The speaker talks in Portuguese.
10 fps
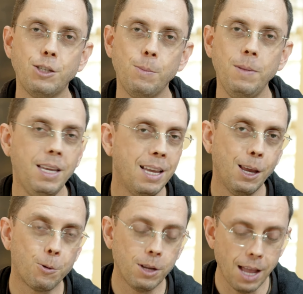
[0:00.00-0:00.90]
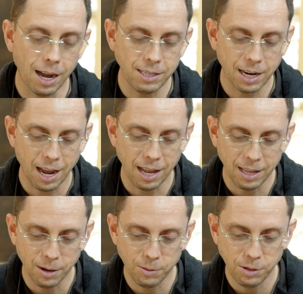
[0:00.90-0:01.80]
de mim e cuidar de
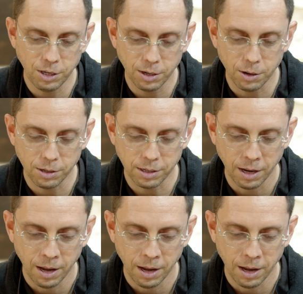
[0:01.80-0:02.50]
cada um de nós.